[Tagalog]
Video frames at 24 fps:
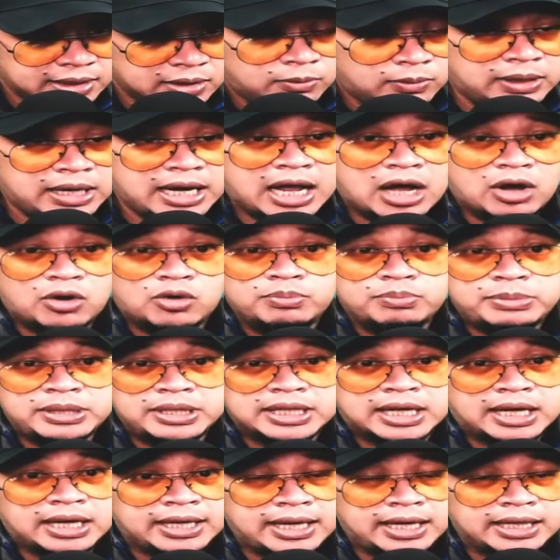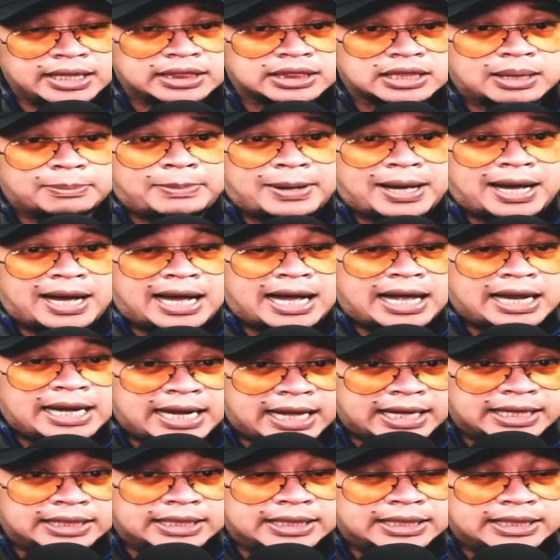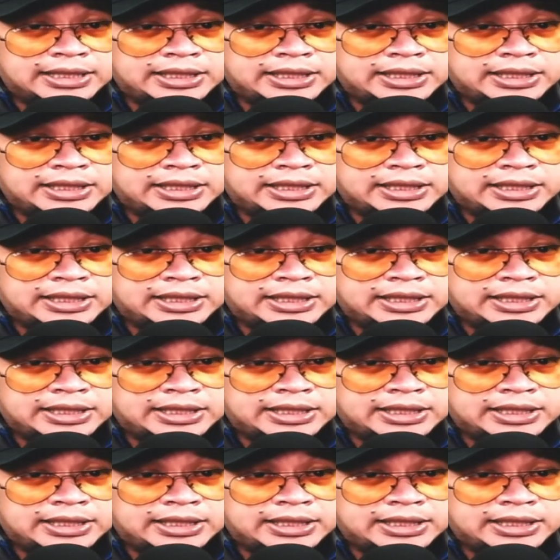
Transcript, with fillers: wala hong binanggit na pangalan.